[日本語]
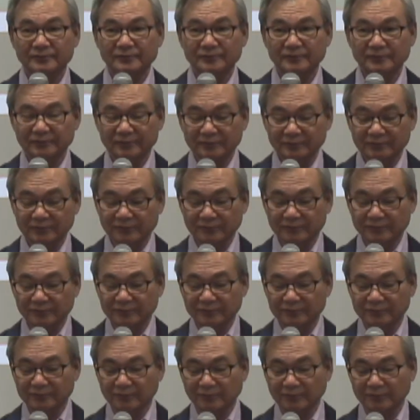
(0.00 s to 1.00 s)
ずっ
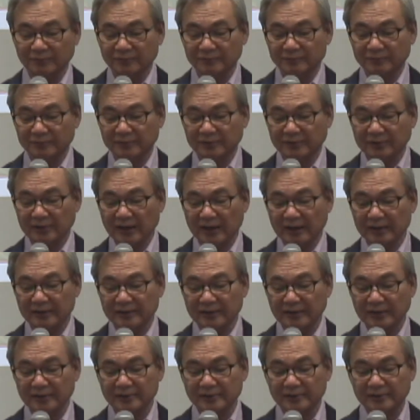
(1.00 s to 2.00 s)
と開い
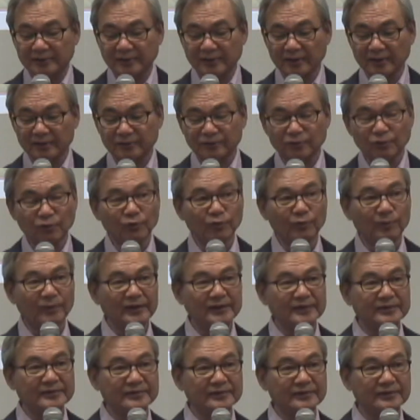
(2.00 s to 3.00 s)
ていってどこ
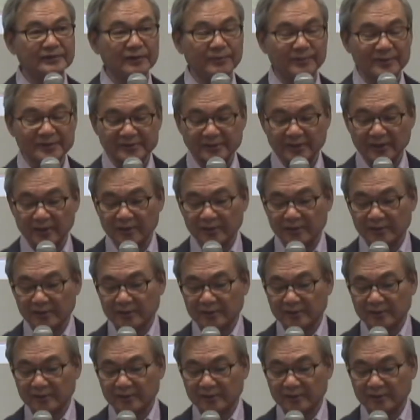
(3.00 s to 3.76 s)
までついてますか